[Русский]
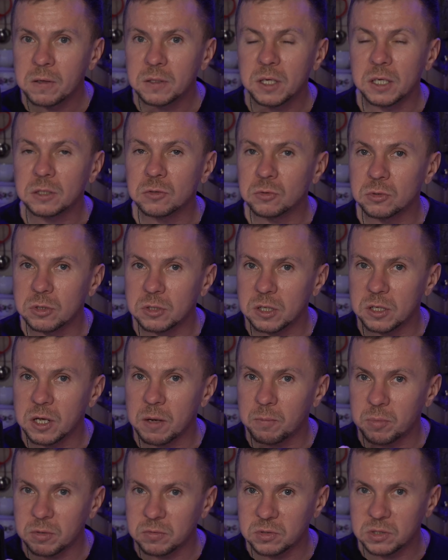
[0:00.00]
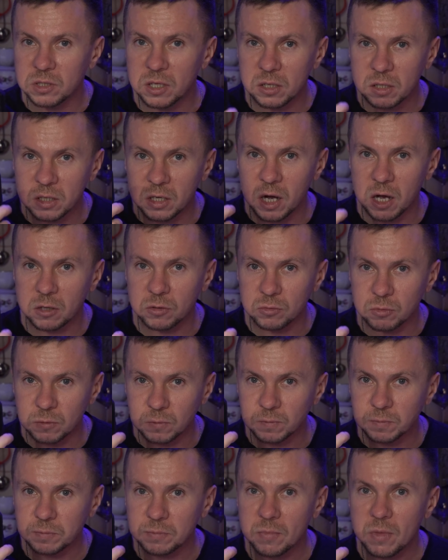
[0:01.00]
Как только я привязал
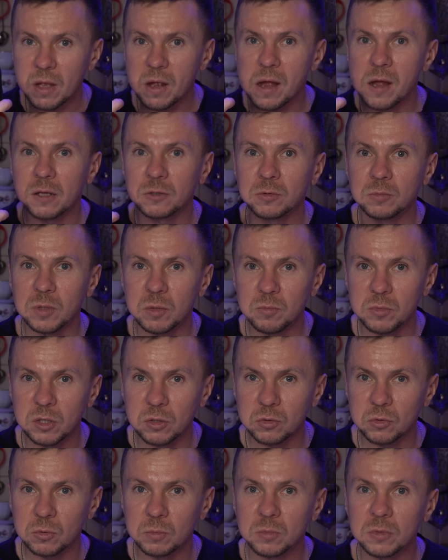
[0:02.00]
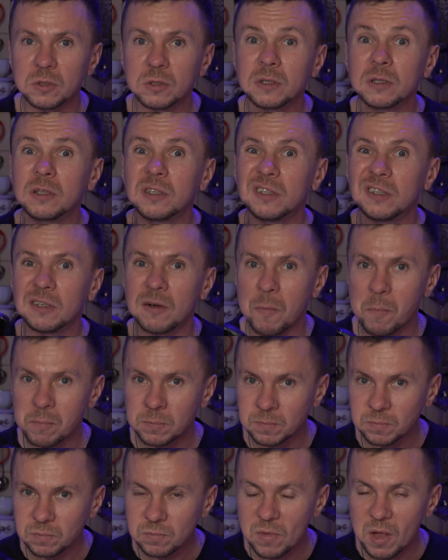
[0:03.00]
карту эту моменту к
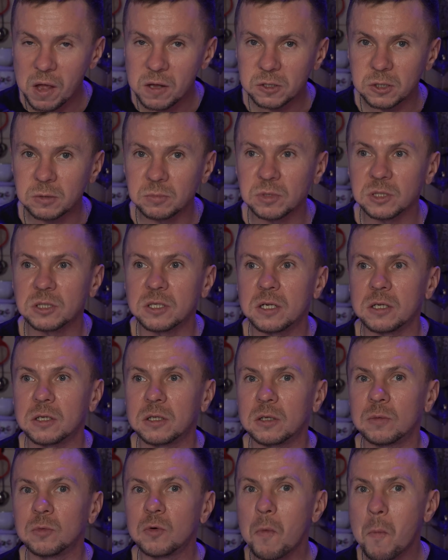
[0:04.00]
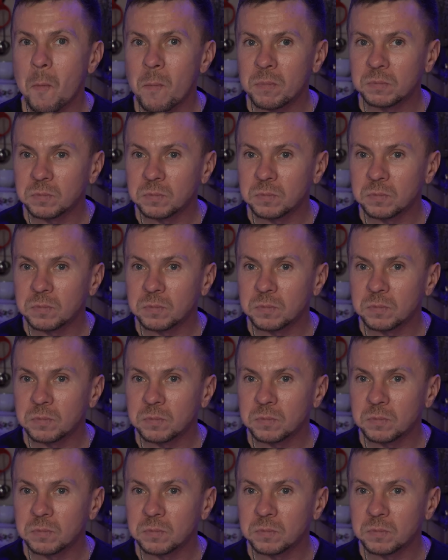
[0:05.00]
самозанятому,